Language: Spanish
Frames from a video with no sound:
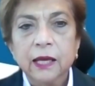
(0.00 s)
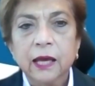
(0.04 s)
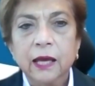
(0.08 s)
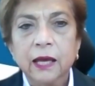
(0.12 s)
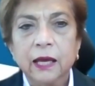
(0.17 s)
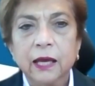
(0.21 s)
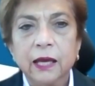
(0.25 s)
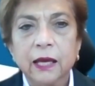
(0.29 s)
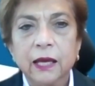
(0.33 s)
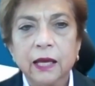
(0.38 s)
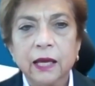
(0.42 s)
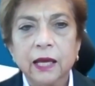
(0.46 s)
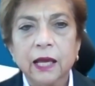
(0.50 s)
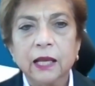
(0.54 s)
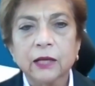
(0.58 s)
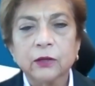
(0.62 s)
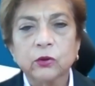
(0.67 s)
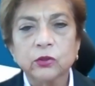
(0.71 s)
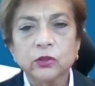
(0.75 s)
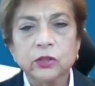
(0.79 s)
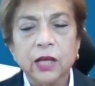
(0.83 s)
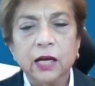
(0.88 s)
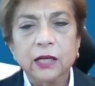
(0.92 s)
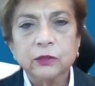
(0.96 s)
Eh, el
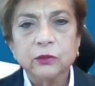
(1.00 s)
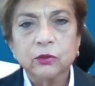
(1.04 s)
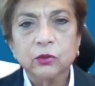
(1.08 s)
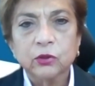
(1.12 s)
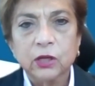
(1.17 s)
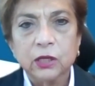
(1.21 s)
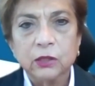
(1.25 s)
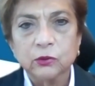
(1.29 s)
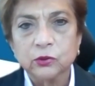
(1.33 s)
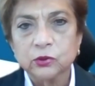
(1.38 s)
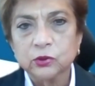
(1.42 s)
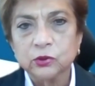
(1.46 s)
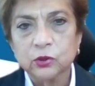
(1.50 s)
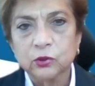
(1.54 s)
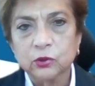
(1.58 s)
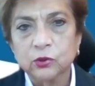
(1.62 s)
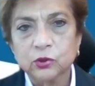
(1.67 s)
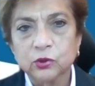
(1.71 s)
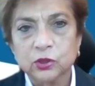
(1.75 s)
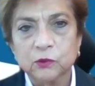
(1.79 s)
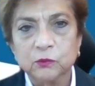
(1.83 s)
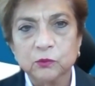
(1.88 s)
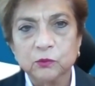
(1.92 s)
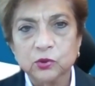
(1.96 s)
contacto que
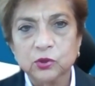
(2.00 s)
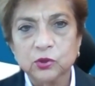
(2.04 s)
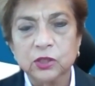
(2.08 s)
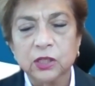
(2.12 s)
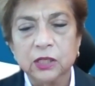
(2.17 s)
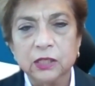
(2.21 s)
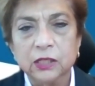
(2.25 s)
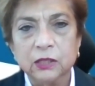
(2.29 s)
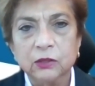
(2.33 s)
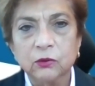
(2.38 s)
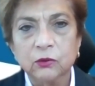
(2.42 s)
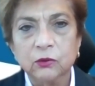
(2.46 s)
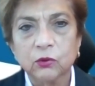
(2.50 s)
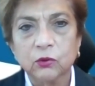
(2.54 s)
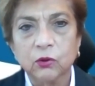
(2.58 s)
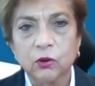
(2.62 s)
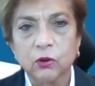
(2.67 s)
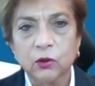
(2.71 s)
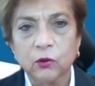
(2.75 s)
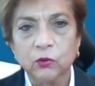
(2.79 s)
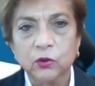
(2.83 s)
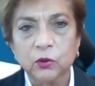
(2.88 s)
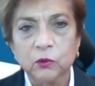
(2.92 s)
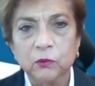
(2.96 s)
nosotros hemos tenido
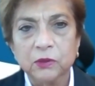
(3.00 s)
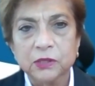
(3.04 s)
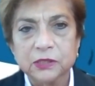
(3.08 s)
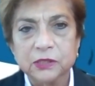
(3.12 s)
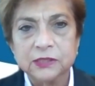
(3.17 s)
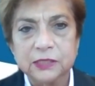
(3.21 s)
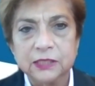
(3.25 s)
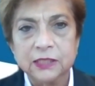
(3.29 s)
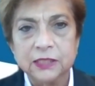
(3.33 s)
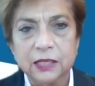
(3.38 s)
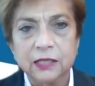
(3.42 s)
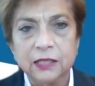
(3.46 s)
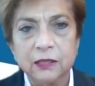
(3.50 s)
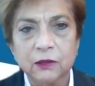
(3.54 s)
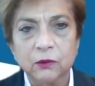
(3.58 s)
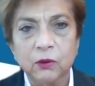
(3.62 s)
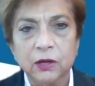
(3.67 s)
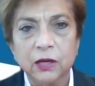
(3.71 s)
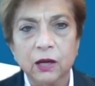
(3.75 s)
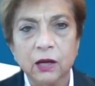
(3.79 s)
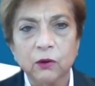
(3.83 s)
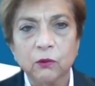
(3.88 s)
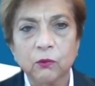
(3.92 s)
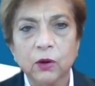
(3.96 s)
con la Universidad de
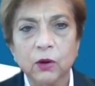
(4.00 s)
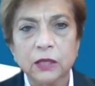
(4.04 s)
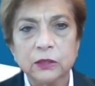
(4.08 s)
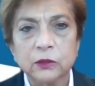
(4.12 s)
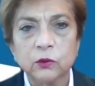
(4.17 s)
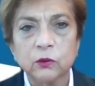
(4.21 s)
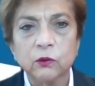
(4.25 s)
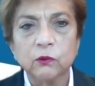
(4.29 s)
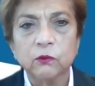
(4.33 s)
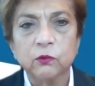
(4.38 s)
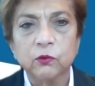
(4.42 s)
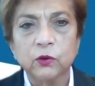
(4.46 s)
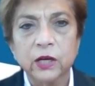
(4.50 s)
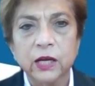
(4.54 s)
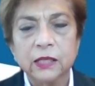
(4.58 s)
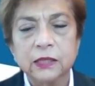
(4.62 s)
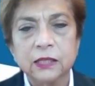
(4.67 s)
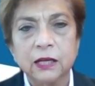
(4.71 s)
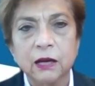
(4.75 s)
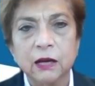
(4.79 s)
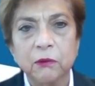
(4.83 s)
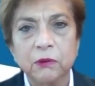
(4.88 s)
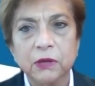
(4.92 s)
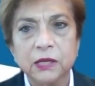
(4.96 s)
Guanajuato fue a
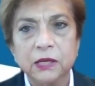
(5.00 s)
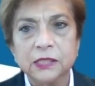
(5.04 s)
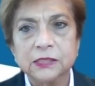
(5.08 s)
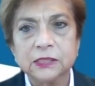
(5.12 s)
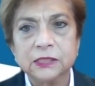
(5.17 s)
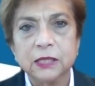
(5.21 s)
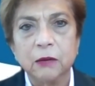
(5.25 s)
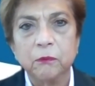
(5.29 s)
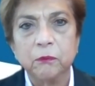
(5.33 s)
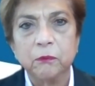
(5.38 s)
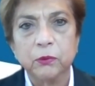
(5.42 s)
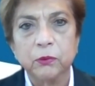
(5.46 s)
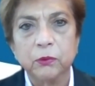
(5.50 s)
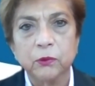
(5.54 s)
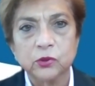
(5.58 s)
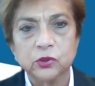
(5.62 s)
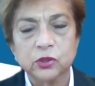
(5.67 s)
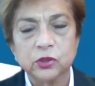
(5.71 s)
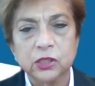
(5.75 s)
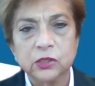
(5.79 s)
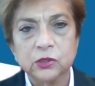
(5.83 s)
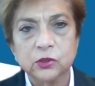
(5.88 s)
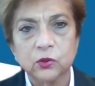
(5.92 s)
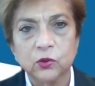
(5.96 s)
través del
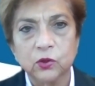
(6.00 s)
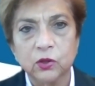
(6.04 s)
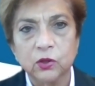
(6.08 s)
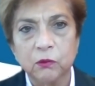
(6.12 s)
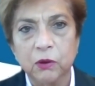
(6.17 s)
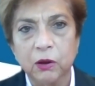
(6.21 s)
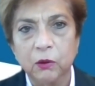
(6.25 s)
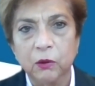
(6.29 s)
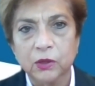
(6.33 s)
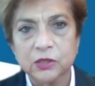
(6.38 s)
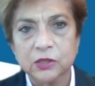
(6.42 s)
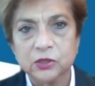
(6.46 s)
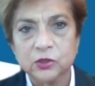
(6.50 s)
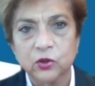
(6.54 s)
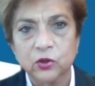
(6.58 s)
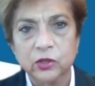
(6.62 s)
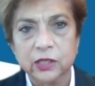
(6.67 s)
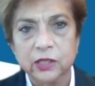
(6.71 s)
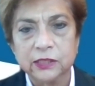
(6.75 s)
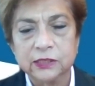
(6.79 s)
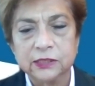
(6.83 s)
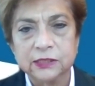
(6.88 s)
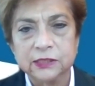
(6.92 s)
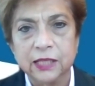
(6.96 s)
proceso de evaluación
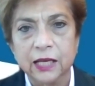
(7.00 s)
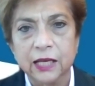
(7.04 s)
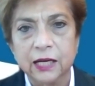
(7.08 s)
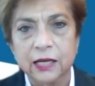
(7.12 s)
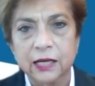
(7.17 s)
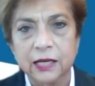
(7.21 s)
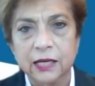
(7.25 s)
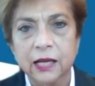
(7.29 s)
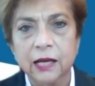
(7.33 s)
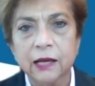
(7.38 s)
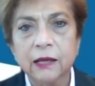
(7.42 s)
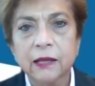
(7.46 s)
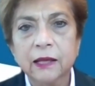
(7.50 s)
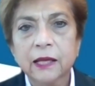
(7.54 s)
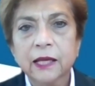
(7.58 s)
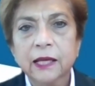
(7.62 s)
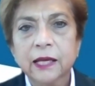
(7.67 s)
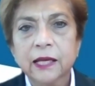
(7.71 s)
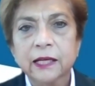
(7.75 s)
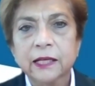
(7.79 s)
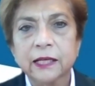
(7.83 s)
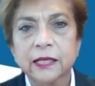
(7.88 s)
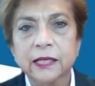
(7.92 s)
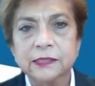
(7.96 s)
externa
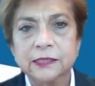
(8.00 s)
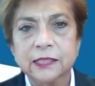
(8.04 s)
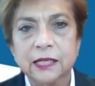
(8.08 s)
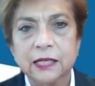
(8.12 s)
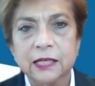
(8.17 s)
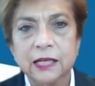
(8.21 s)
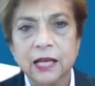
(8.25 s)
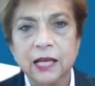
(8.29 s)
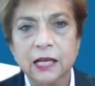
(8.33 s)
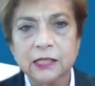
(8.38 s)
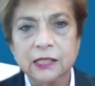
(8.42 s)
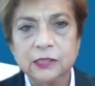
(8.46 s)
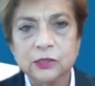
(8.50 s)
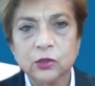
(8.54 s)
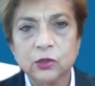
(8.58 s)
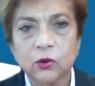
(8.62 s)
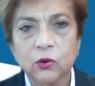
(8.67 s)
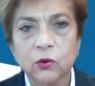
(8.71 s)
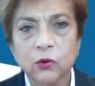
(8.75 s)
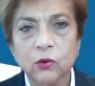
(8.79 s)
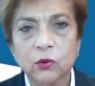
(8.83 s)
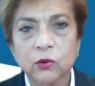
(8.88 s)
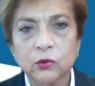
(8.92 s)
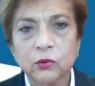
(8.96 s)
que se
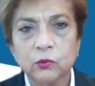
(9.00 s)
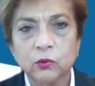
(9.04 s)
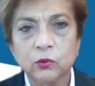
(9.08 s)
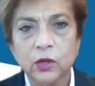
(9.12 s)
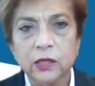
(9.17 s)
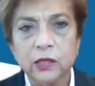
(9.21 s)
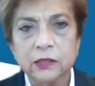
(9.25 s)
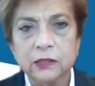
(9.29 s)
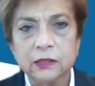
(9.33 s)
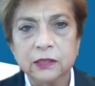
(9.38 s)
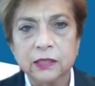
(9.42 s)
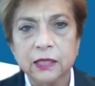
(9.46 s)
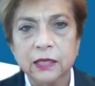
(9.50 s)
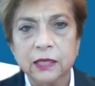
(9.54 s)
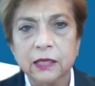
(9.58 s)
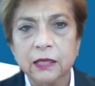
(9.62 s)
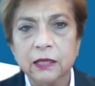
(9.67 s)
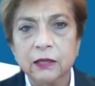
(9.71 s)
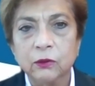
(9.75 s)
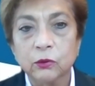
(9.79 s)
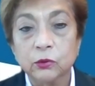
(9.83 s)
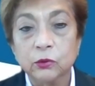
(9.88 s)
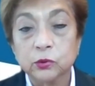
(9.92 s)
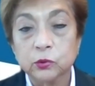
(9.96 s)
realizó
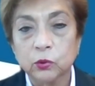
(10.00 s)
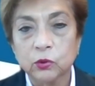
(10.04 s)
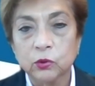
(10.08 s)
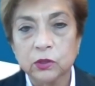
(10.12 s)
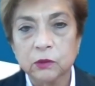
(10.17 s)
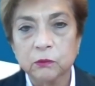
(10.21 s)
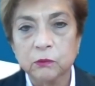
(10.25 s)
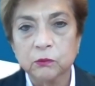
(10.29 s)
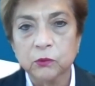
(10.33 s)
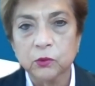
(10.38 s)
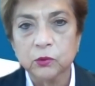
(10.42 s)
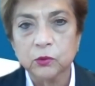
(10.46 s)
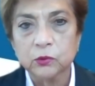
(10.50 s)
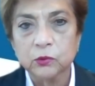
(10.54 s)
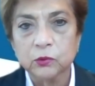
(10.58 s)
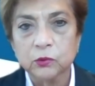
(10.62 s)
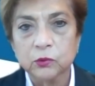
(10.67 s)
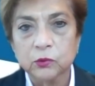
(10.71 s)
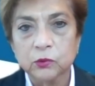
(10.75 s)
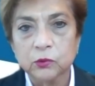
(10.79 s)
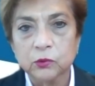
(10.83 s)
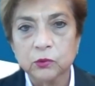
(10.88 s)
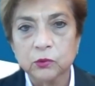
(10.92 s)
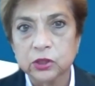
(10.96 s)
durante los
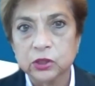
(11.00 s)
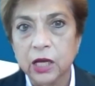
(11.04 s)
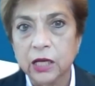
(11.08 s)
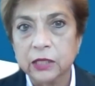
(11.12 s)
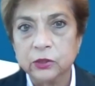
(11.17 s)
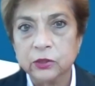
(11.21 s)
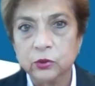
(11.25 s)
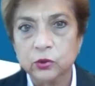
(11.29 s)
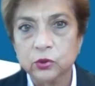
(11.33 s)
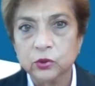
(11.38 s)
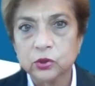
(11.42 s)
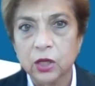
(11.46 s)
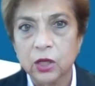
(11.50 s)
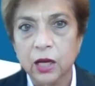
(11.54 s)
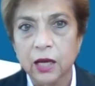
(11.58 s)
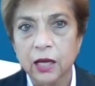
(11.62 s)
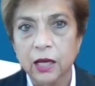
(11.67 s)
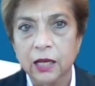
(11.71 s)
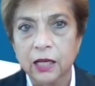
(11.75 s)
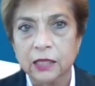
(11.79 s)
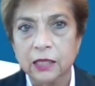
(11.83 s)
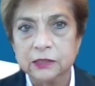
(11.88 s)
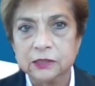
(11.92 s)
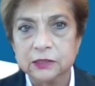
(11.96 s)
últimos dos años a
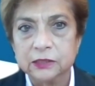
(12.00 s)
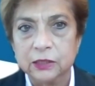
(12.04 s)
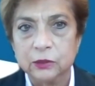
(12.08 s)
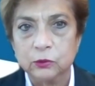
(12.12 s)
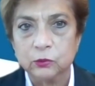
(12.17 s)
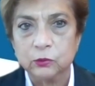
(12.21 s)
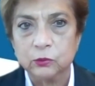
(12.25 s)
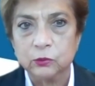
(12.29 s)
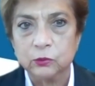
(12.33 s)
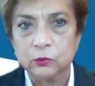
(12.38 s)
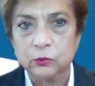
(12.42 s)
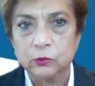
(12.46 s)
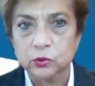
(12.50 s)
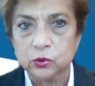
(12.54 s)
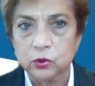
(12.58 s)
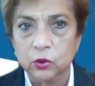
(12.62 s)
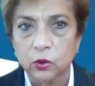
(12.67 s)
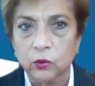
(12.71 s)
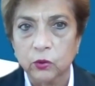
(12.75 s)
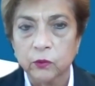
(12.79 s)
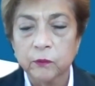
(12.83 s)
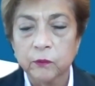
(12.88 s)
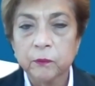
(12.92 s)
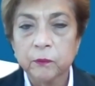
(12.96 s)
la institución.